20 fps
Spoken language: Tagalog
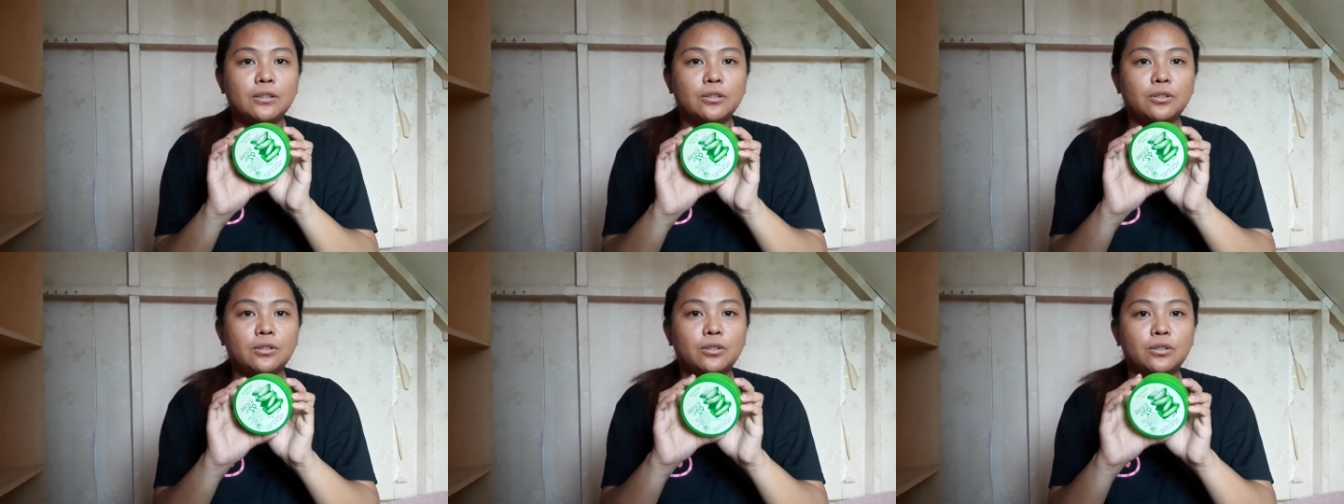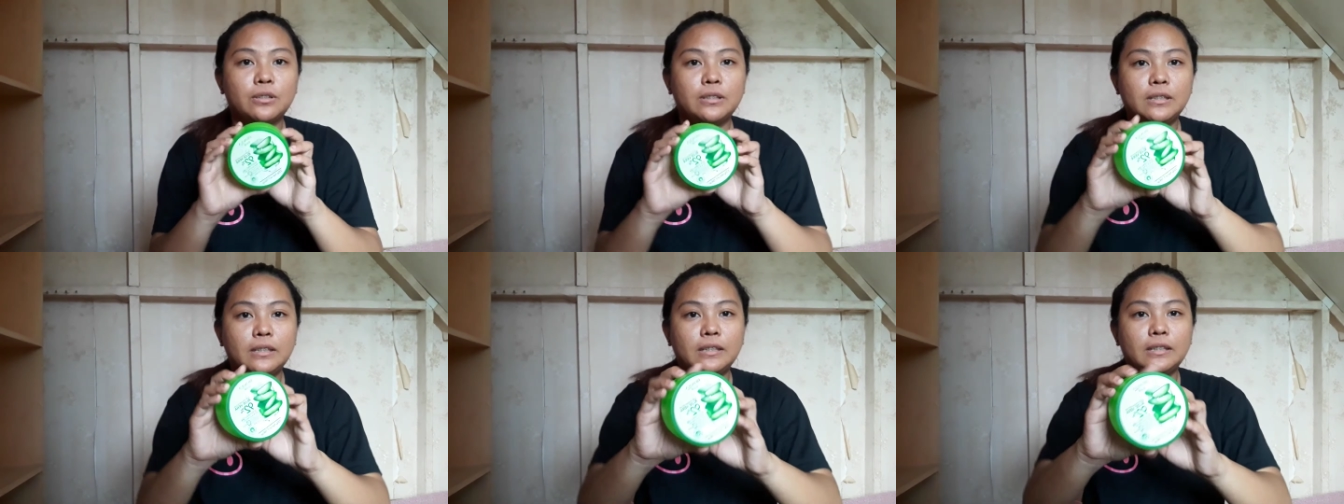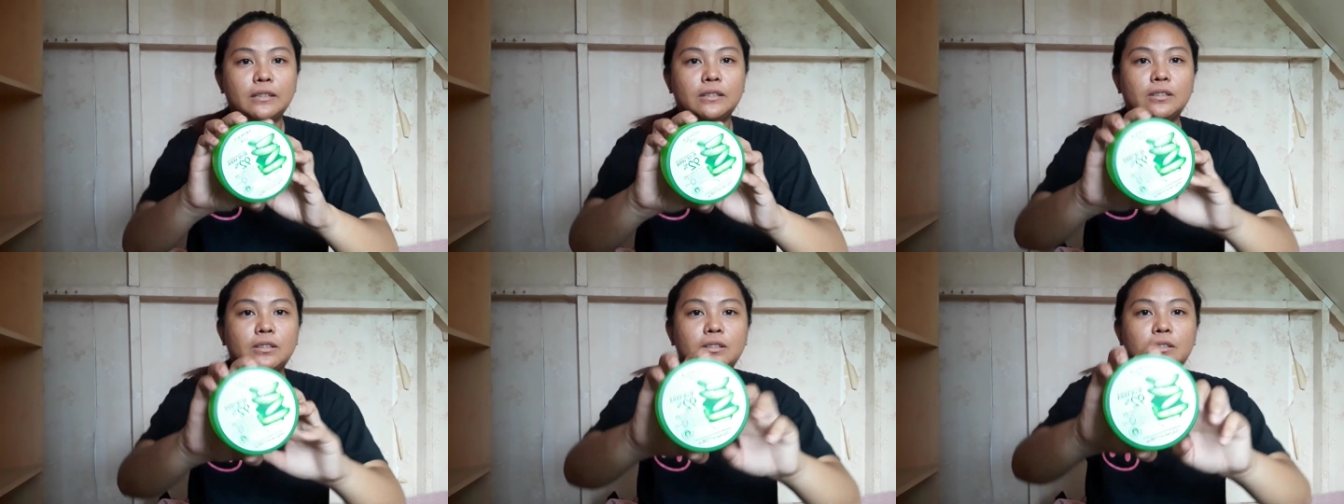ko
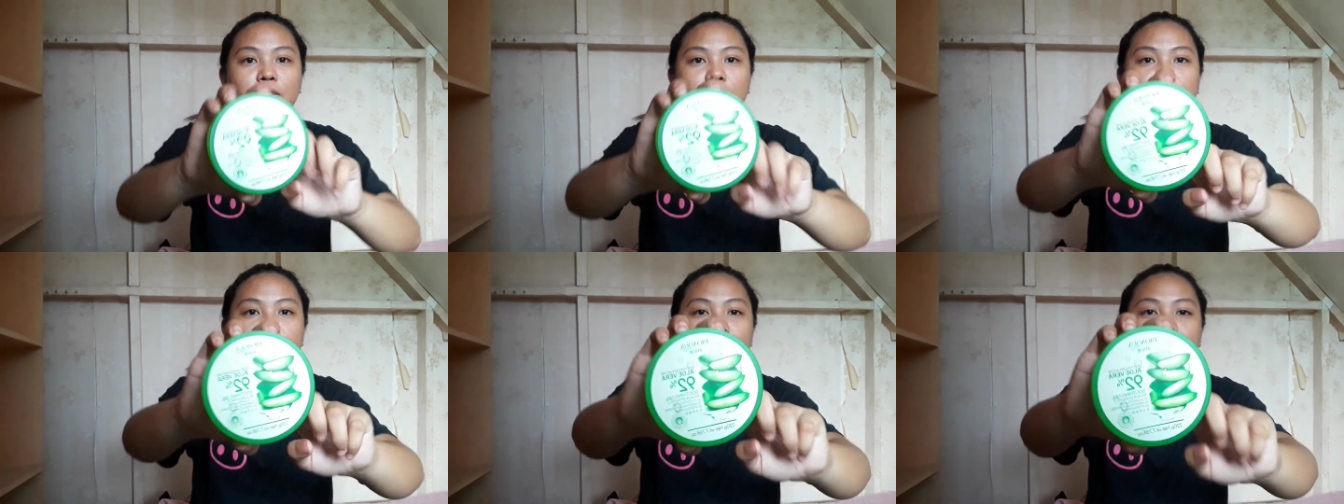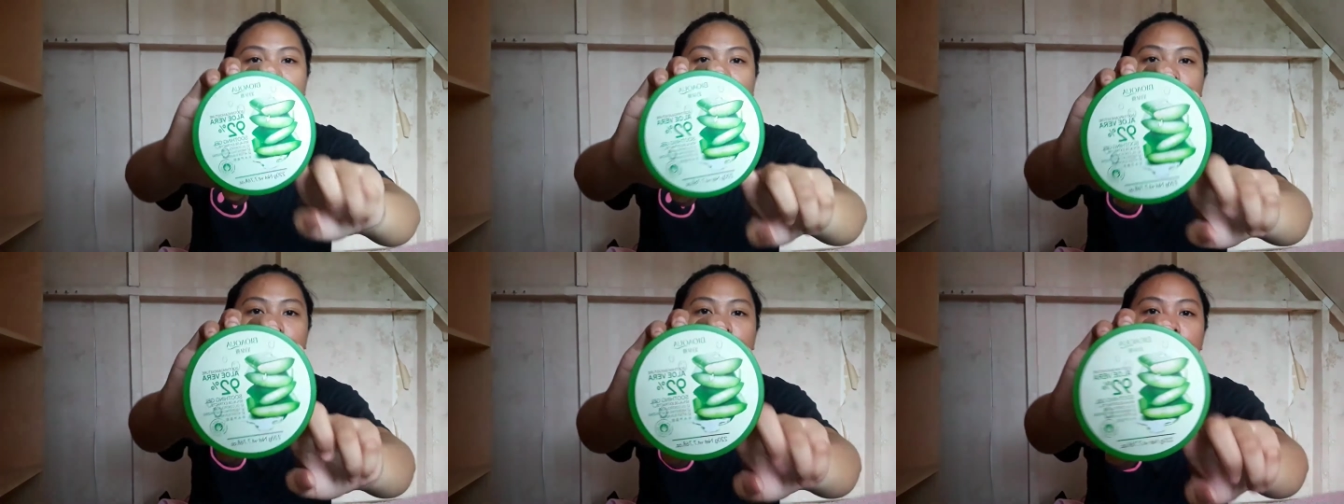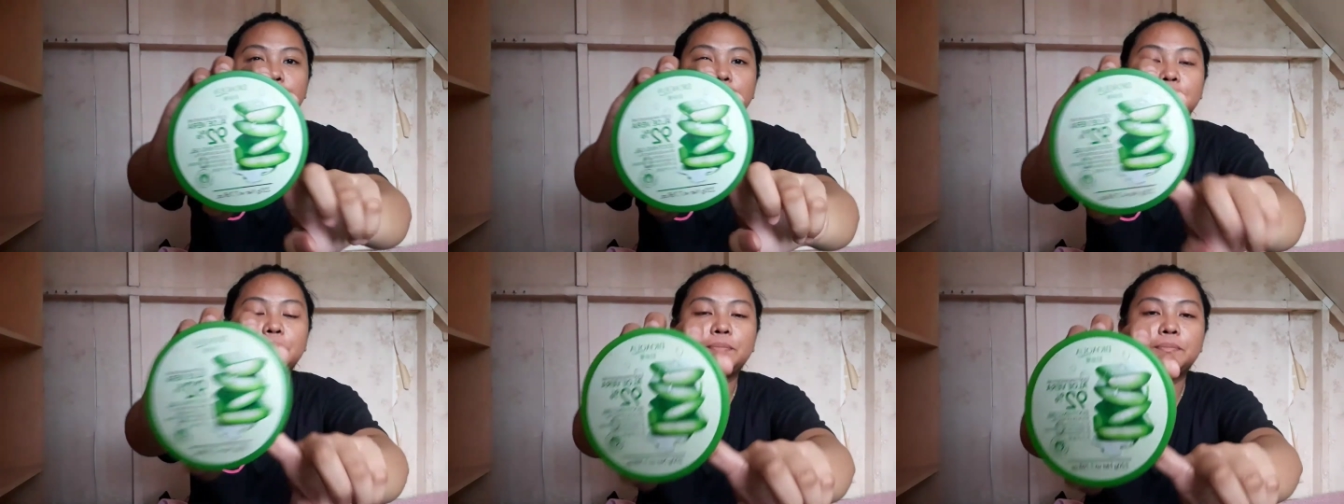din
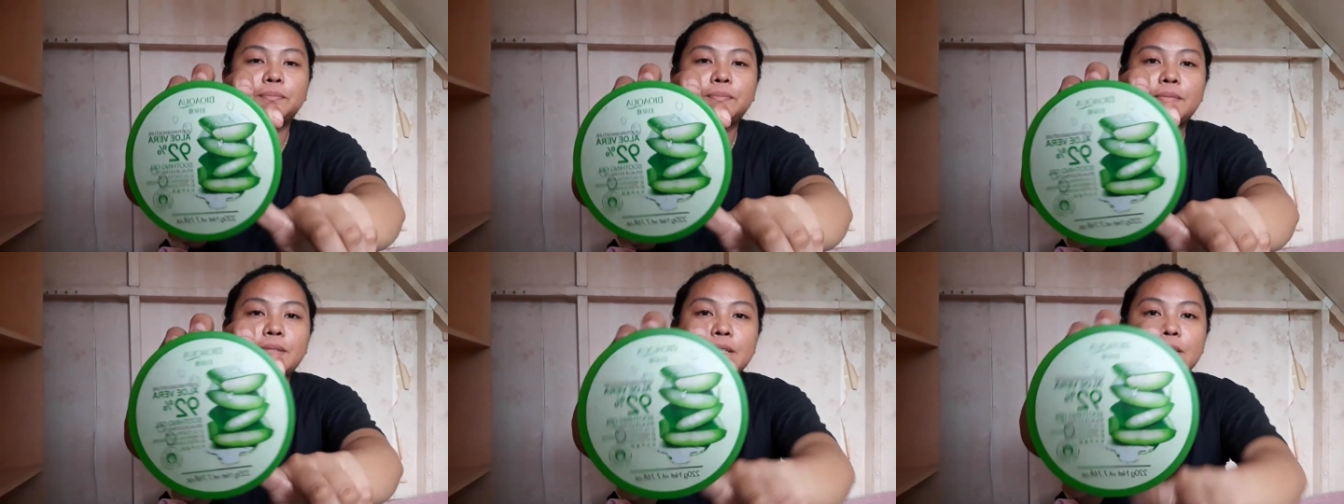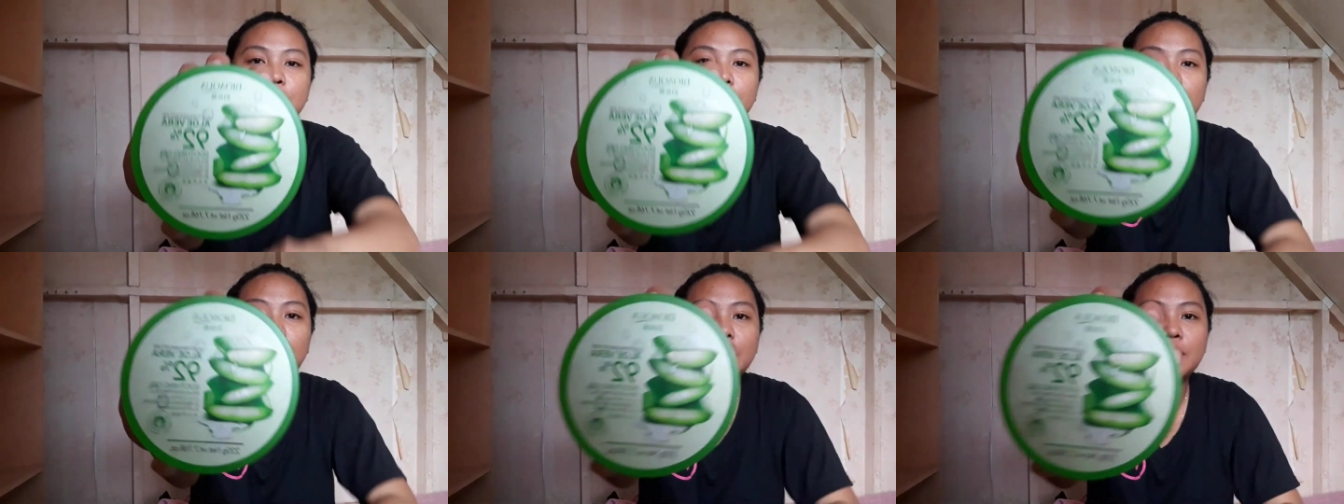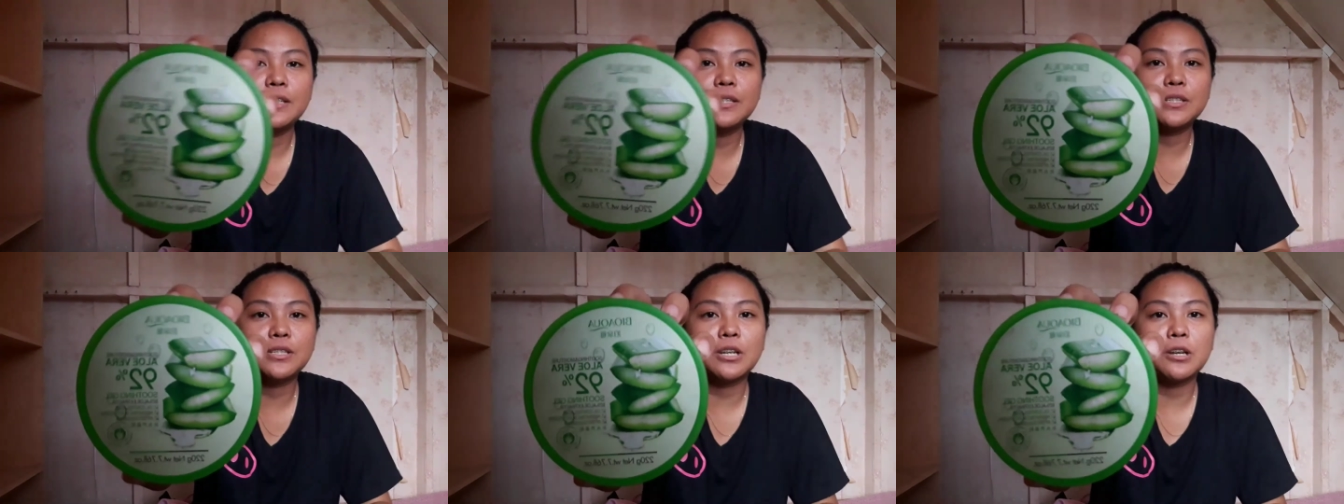
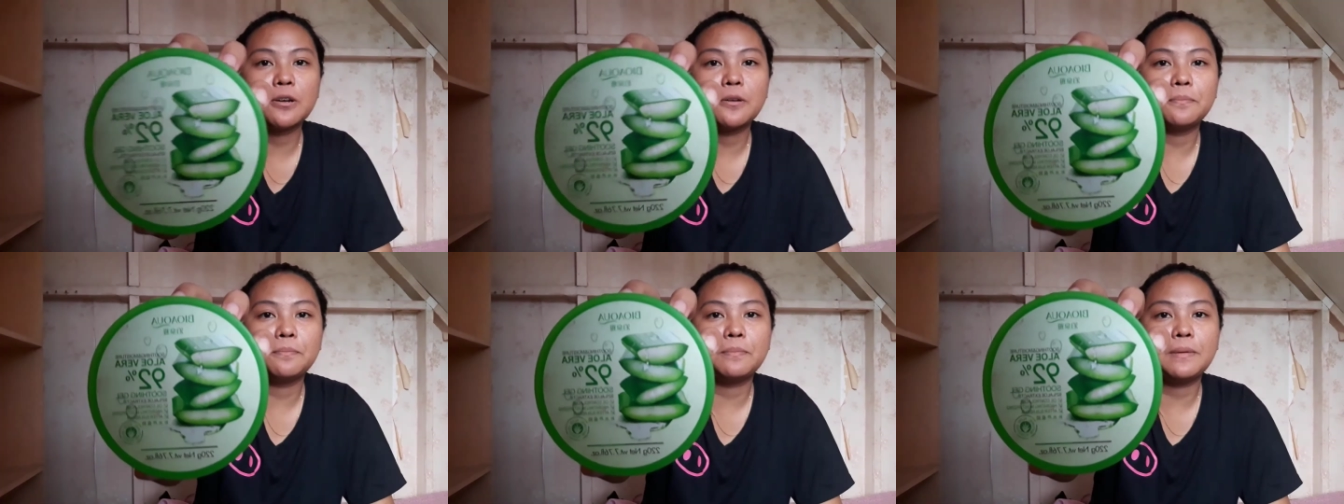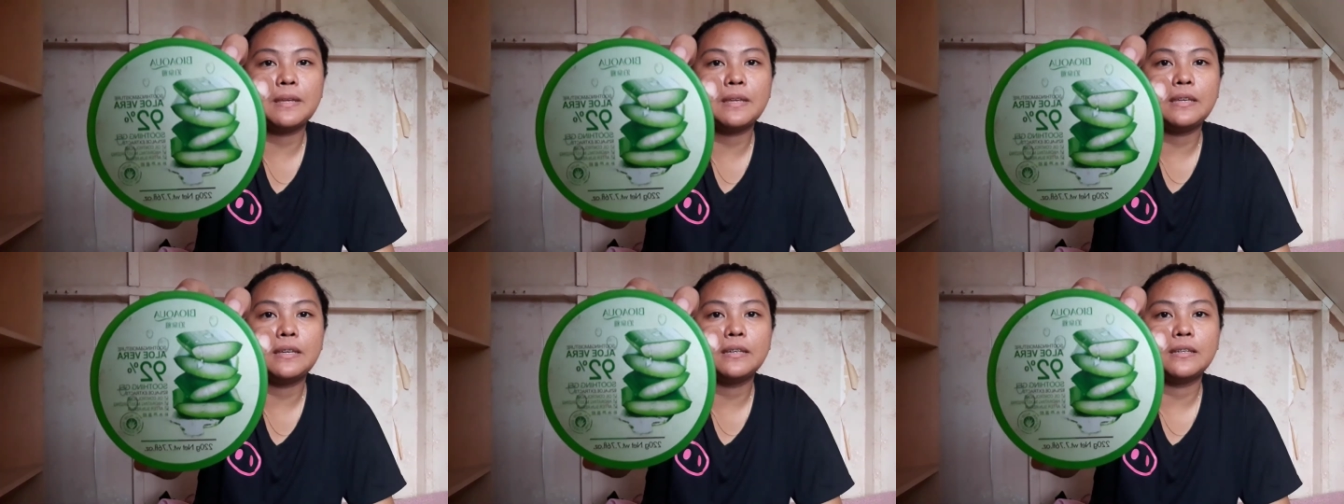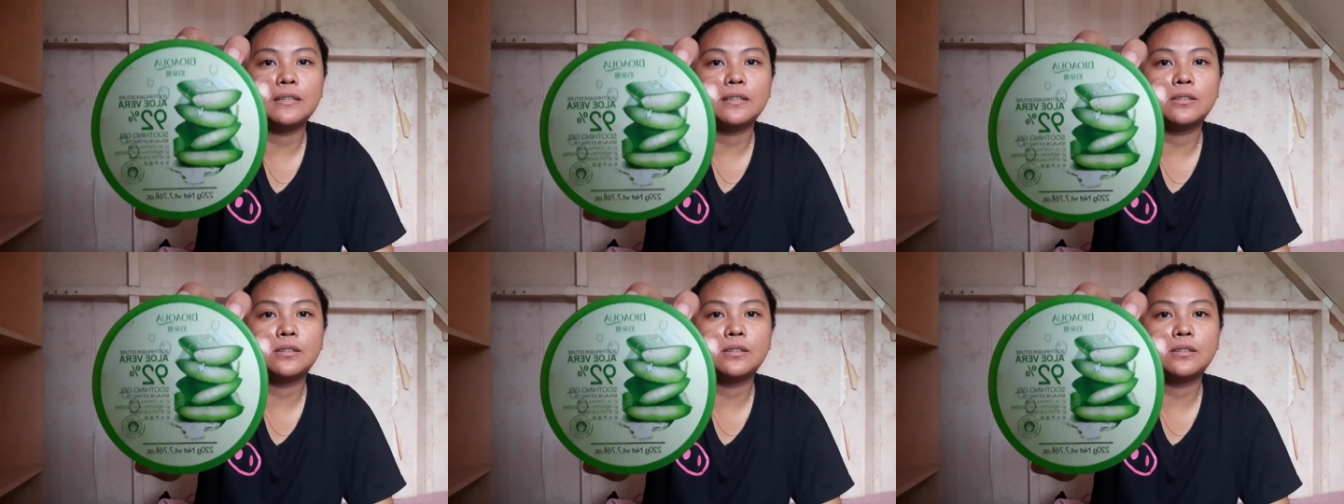sa Shopee.